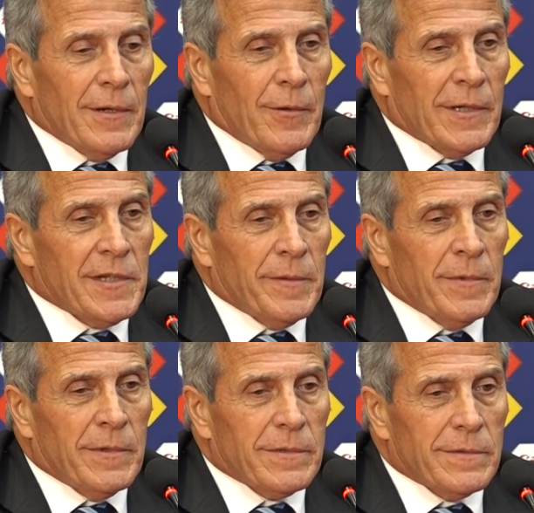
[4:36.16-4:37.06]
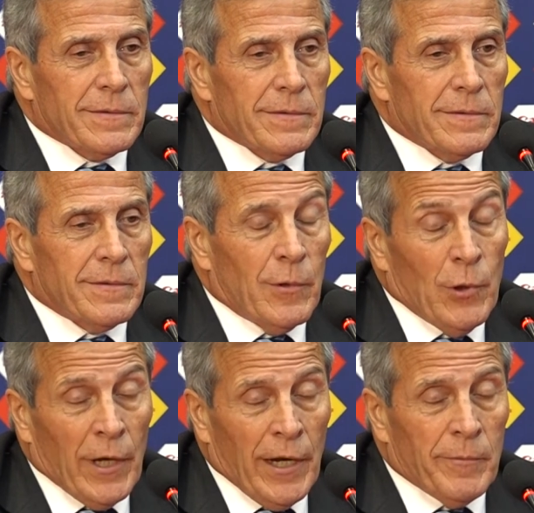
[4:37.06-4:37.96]
lo hacemos,
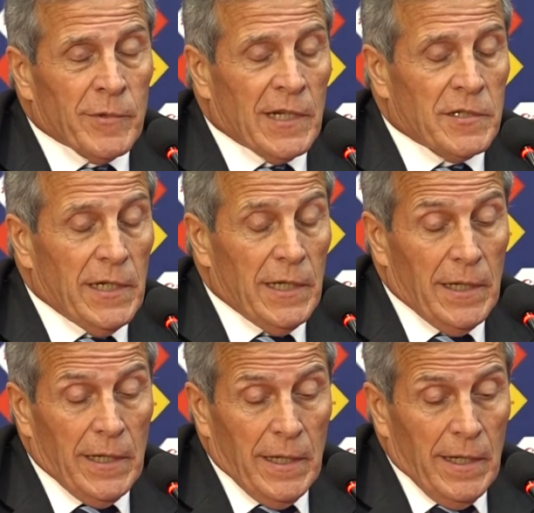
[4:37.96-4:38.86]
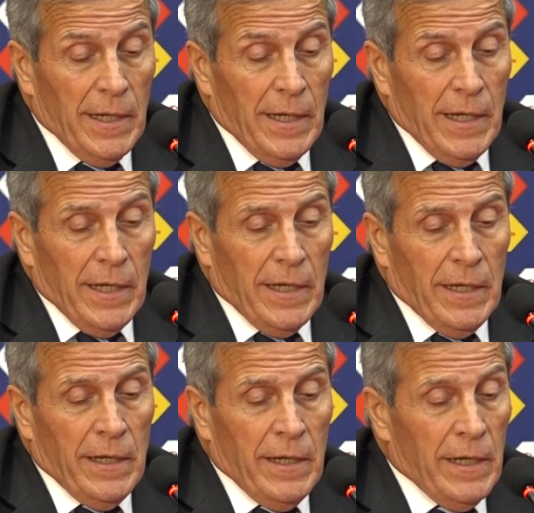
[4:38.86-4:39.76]
lo creemos así.
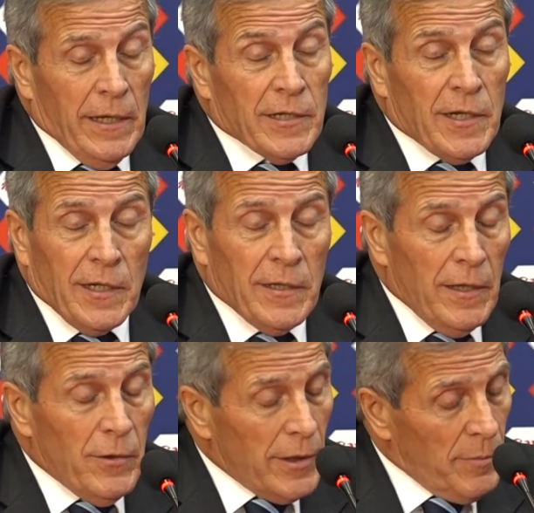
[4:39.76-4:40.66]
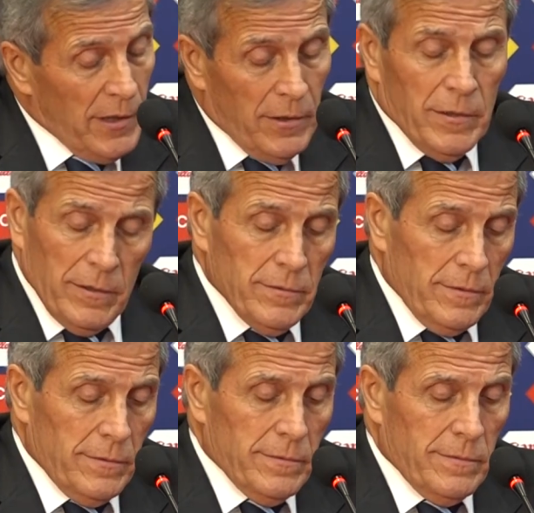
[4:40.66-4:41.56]
Y en ese sentido, repito,
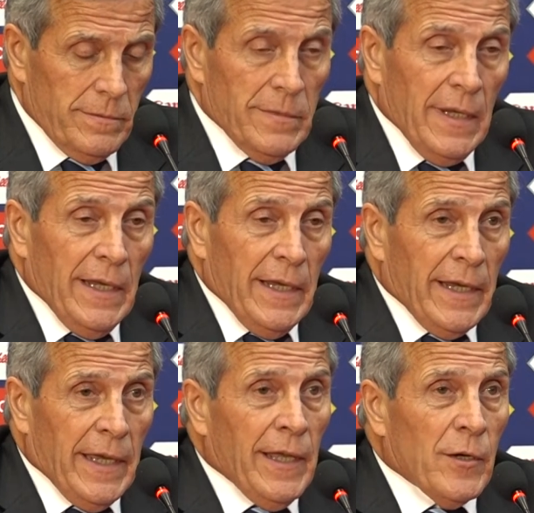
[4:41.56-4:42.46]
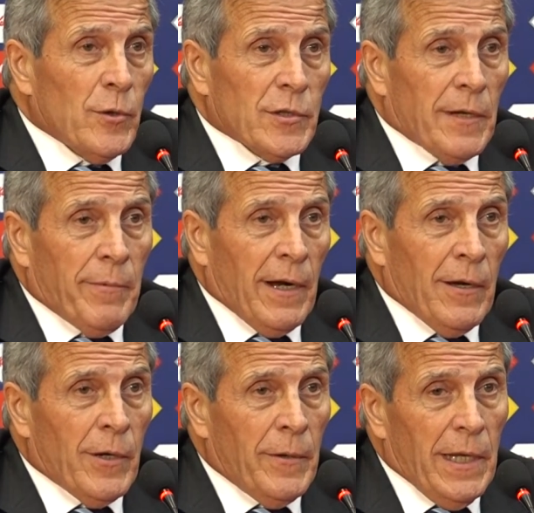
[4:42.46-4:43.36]
quedan cosas para
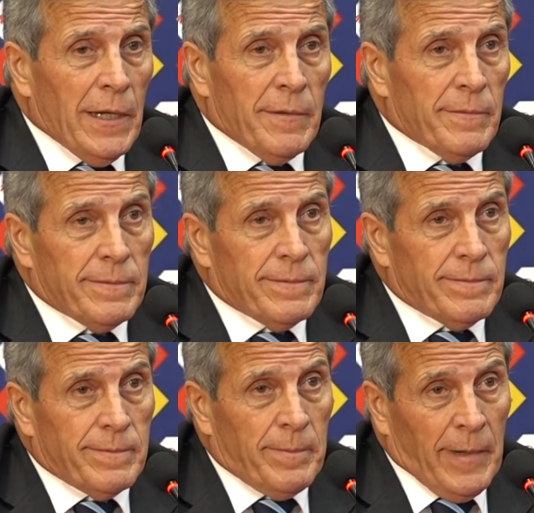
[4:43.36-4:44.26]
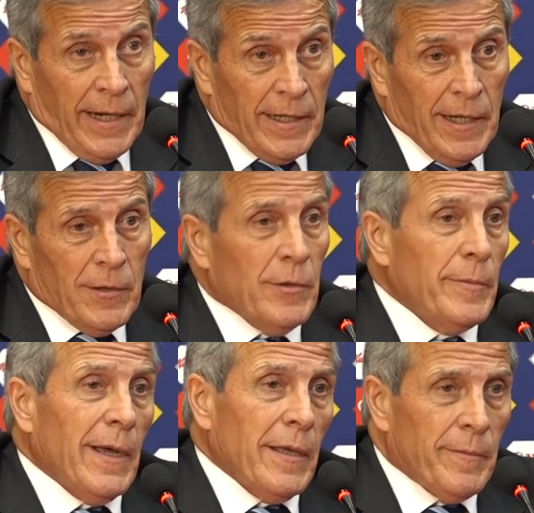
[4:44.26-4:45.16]
lo que viene para esta
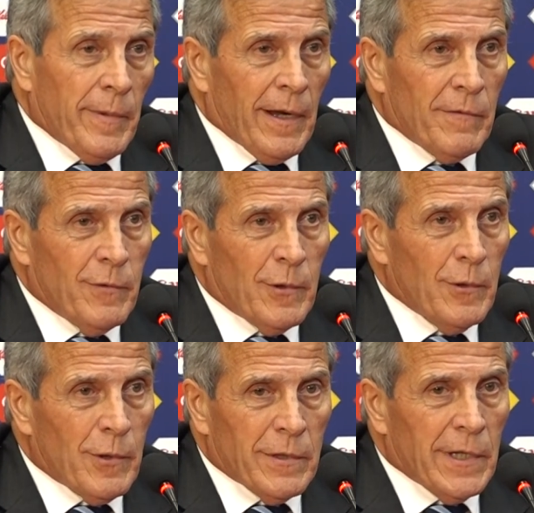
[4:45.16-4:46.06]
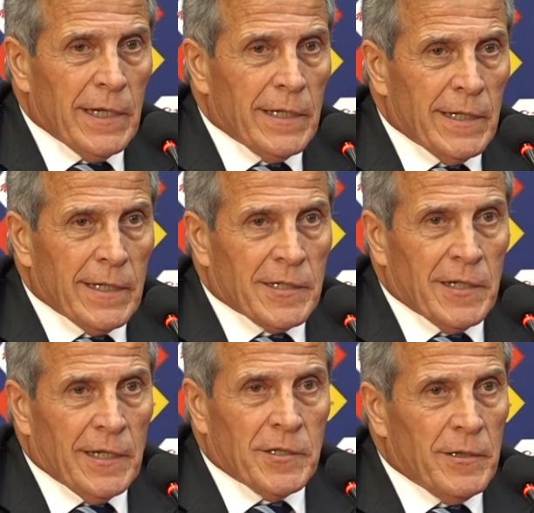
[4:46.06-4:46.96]
Copa y para el futuro de, esta
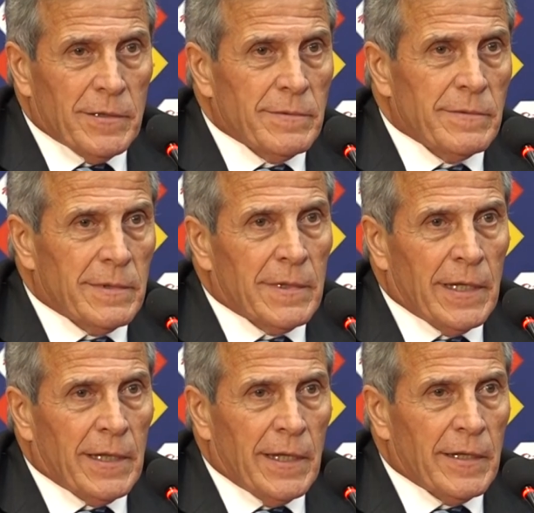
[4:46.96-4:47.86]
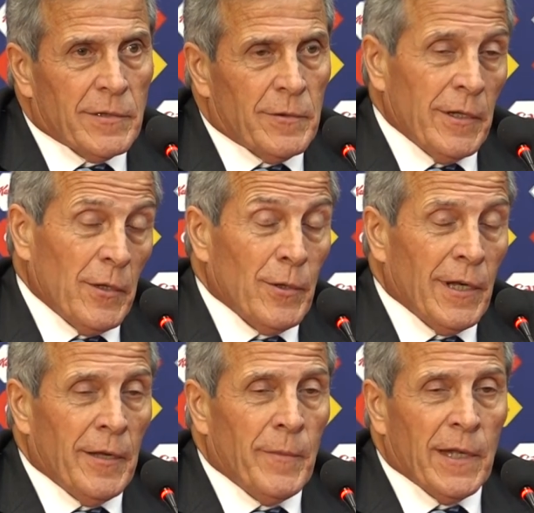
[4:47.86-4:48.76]
selección, este, sobre todo en
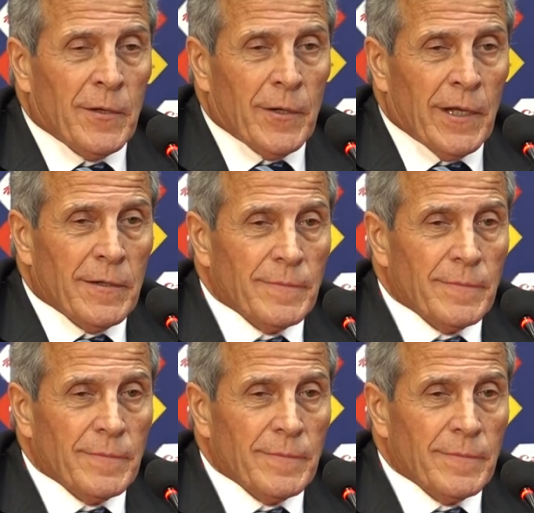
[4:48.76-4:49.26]
la eliminatoria.